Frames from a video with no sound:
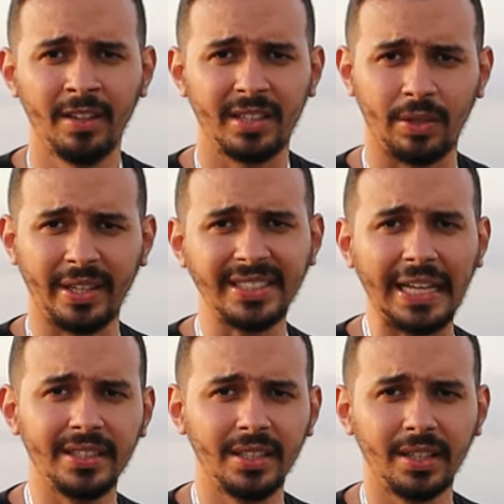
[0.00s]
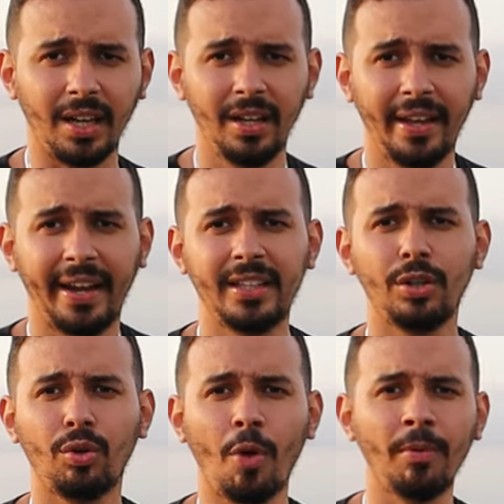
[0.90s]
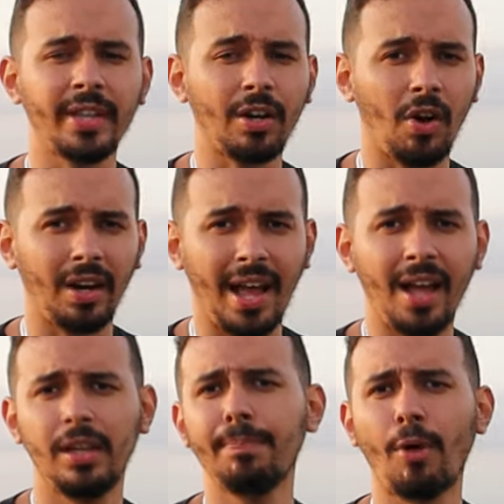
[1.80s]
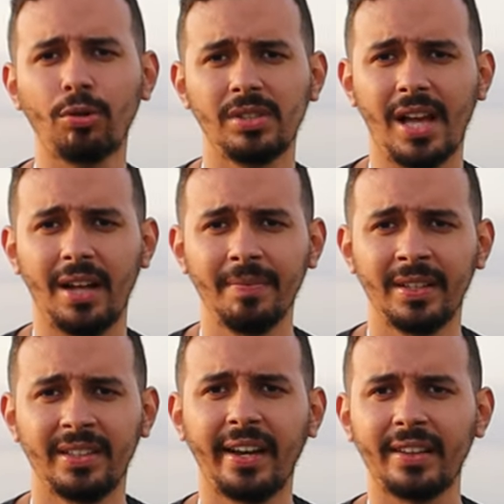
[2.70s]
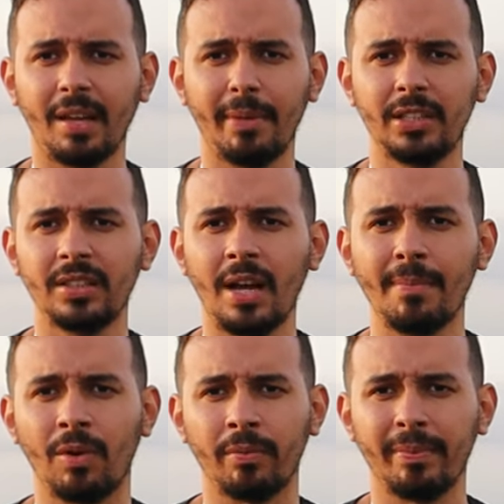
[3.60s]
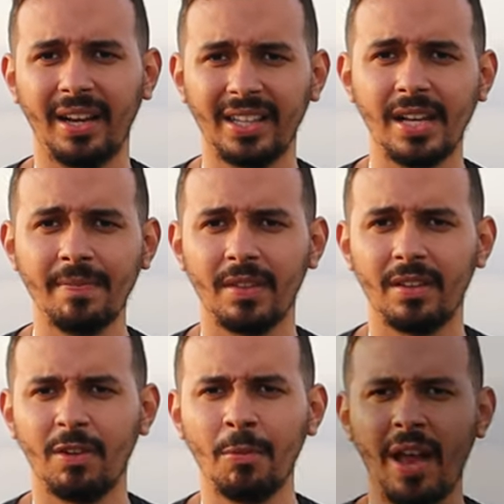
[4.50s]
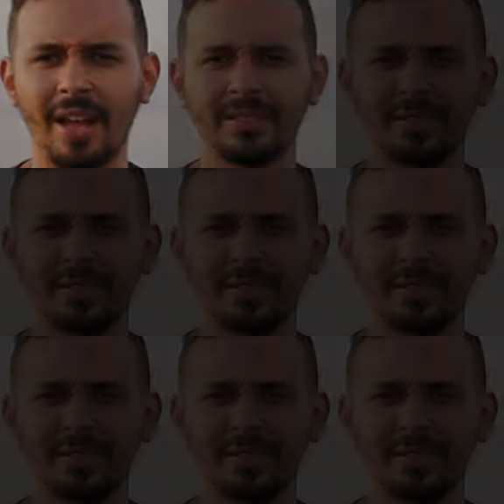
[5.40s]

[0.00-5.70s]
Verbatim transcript: Então essa dica é de como decolar e pousar diretamente na mão, beleza? Vamos lá!